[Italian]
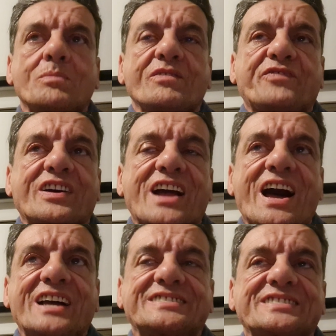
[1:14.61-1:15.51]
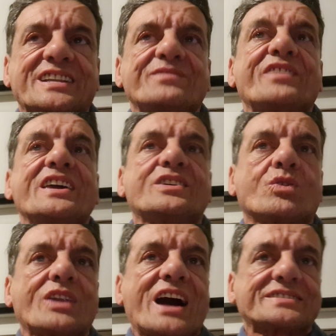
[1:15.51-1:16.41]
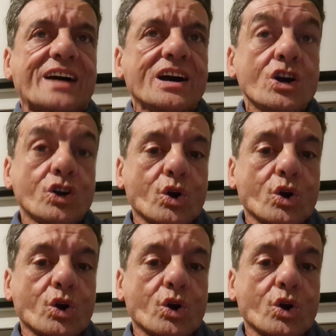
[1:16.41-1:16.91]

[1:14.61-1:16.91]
come farà a essere veicolata